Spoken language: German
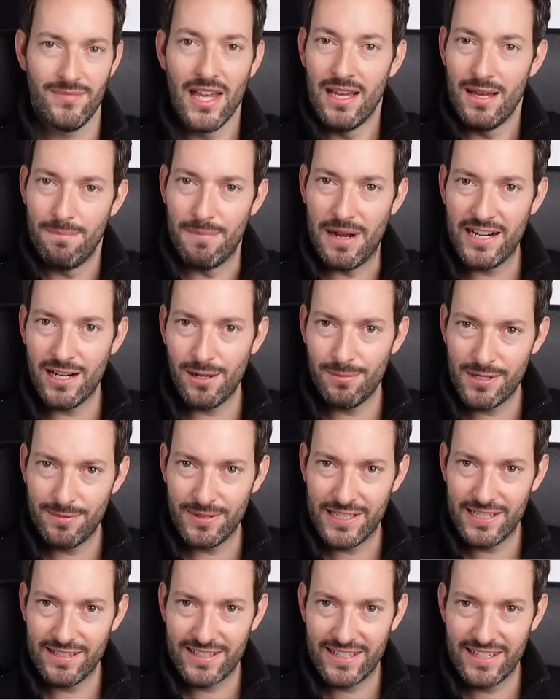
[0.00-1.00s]
Mein Name ist
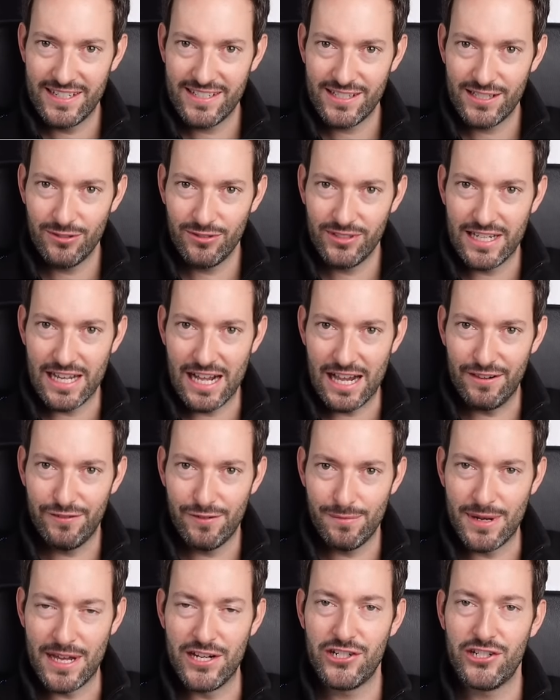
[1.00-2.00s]
Matthias Christen und ich helfe
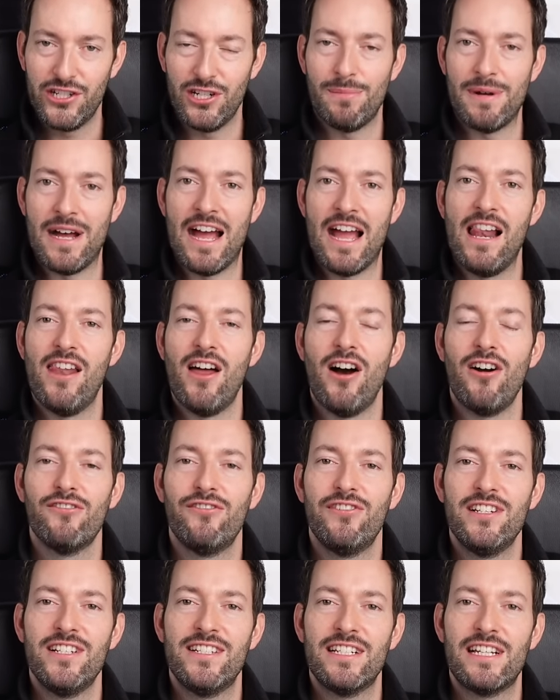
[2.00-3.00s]
Menschen dabei,
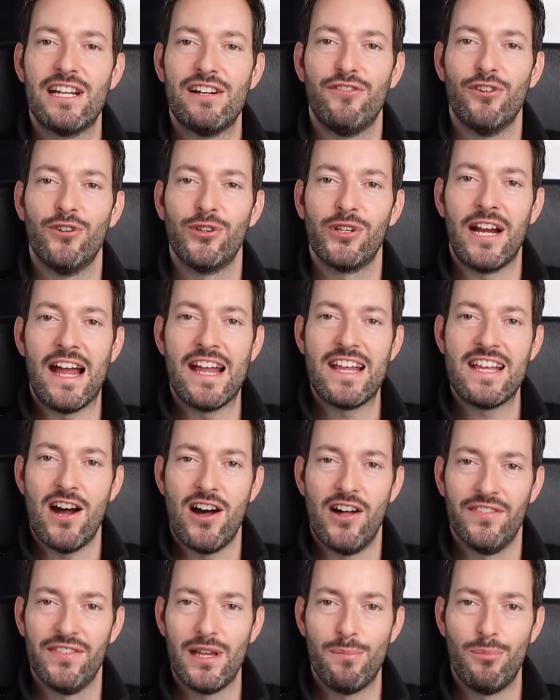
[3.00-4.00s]
langfristig erfolgreich
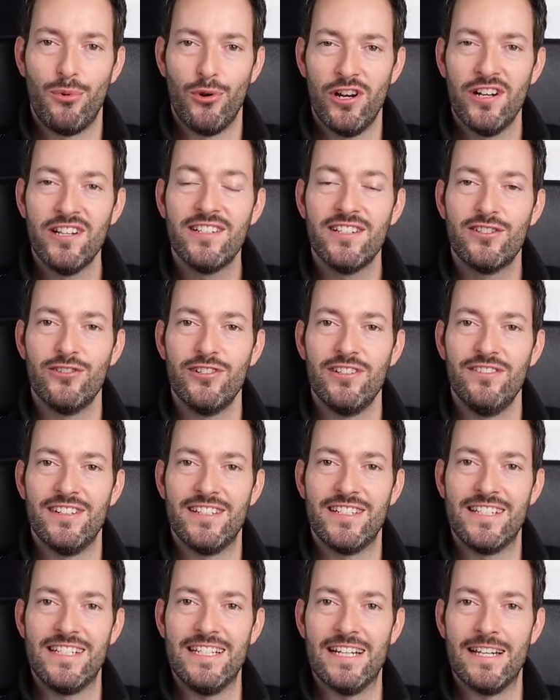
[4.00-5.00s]
an der Börse zu
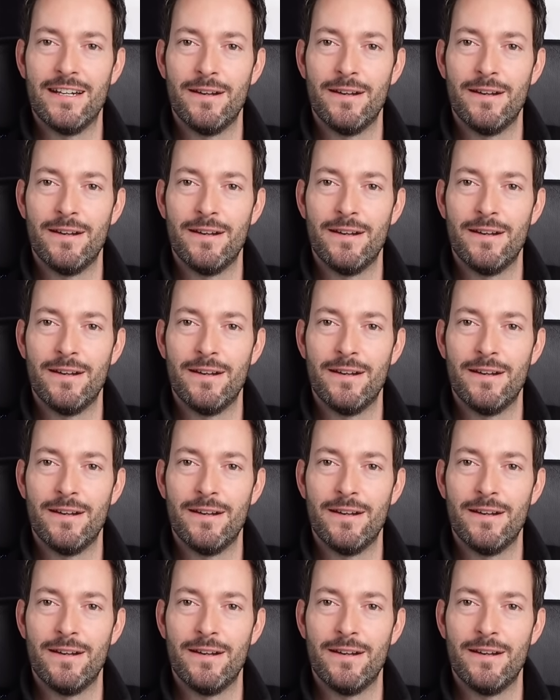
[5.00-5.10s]
investieren.